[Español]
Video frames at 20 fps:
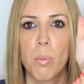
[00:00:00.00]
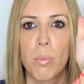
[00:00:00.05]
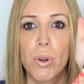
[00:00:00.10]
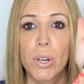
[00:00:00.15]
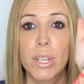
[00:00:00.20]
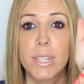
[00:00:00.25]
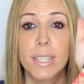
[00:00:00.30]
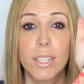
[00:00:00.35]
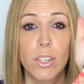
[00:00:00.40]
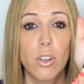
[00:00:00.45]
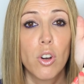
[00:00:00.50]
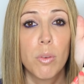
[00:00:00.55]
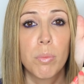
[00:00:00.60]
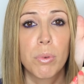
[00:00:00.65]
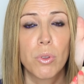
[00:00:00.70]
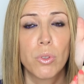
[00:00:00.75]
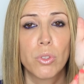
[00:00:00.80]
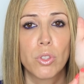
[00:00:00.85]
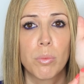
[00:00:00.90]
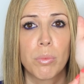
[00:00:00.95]
porque si cojo
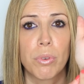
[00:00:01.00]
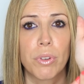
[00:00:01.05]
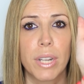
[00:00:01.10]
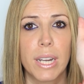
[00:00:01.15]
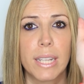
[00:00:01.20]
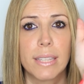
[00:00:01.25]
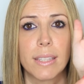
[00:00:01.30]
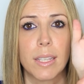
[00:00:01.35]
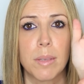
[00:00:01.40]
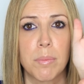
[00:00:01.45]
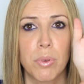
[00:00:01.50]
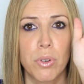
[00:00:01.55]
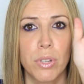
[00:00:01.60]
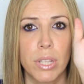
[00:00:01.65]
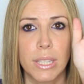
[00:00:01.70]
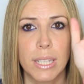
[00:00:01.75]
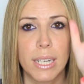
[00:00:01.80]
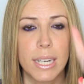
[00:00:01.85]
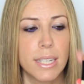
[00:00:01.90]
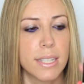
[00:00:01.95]
producto por delante y por
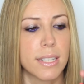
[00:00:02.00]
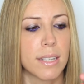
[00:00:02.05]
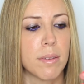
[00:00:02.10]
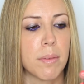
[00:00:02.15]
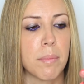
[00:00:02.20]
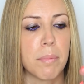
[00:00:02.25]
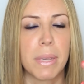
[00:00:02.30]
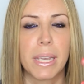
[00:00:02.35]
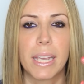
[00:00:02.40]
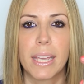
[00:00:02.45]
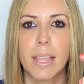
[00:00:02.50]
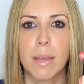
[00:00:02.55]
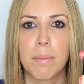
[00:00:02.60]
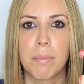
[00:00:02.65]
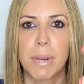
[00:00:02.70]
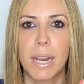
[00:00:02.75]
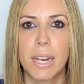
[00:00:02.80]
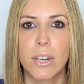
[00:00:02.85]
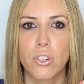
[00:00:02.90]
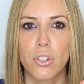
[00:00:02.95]
detrás, me
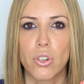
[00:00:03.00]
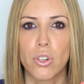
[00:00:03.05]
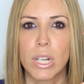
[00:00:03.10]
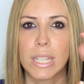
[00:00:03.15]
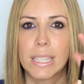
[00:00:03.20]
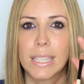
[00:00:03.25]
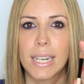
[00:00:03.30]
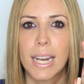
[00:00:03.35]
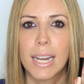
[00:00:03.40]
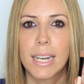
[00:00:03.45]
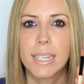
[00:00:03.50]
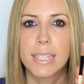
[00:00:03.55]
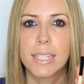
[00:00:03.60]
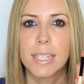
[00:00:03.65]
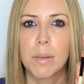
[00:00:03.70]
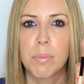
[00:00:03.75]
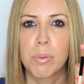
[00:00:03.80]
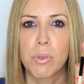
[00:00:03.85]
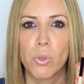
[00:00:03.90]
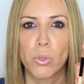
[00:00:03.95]
quedan planos los laterales
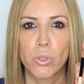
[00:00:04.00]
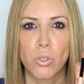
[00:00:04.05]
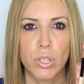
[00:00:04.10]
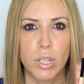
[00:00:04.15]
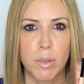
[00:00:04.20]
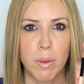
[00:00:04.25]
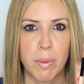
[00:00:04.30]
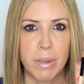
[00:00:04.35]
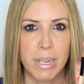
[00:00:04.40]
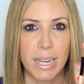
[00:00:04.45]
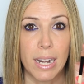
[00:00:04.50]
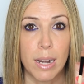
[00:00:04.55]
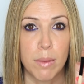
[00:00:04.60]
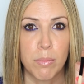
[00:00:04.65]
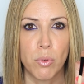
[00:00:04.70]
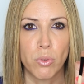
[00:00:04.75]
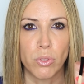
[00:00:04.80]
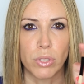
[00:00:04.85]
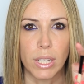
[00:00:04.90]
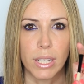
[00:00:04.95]
y el producto se va a venir a
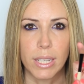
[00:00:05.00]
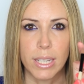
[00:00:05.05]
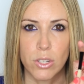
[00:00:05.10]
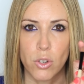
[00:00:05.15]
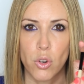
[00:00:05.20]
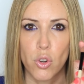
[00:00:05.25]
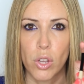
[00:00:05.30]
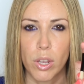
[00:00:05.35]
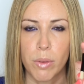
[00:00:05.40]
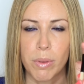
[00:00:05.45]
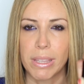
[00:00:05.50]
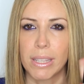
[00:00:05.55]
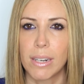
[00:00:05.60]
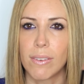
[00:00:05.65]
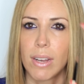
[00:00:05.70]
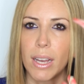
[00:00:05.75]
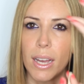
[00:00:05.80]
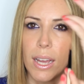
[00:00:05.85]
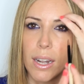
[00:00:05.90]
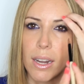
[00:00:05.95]
la punta, que es con lo que voy a
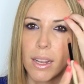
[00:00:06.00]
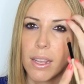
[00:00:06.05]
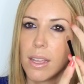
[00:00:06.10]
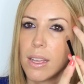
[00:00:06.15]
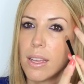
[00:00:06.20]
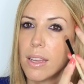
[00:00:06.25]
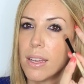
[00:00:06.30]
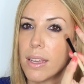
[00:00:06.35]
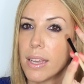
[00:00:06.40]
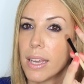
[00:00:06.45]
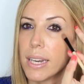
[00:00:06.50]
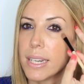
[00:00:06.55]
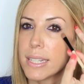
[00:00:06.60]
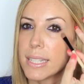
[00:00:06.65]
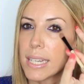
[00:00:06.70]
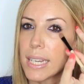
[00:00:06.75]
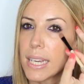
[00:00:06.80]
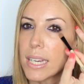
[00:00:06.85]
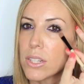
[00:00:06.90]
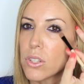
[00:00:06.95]
trabajar. En
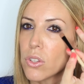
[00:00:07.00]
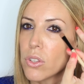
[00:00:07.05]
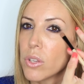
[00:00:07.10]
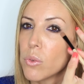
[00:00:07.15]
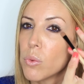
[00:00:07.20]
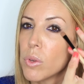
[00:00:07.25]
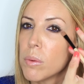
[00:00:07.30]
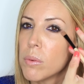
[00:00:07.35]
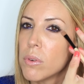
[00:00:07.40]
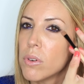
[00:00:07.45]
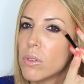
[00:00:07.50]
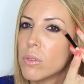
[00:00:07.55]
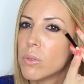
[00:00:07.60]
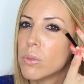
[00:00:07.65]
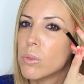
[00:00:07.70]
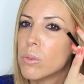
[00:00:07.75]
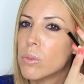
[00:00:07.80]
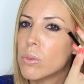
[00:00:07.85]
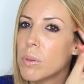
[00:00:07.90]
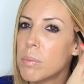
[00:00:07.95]
ese caso, de nuevo,
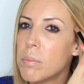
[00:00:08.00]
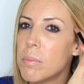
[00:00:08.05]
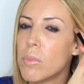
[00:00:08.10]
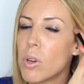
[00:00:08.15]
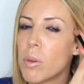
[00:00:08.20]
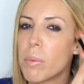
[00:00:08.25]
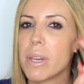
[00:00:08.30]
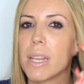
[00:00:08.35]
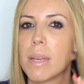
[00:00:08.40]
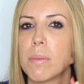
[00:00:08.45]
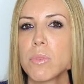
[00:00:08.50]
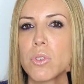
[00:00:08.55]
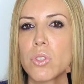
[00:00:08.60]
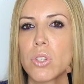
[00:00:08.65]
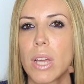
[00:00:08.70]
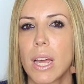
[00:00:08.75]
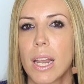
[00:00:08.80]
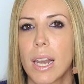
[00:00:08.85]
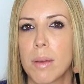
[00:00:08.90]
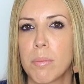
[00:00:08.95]

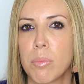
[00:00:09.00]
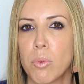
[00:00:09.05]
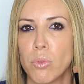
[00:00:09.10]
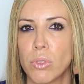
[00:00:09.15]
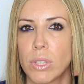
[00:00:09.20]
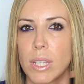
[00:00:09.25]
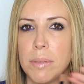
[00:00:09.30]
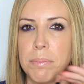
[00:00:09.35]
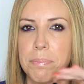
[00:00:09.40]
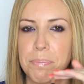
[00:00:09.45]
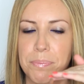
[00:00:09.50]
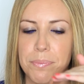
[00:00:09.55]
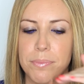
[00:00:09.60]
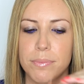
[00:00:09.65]
volveríamos a la punta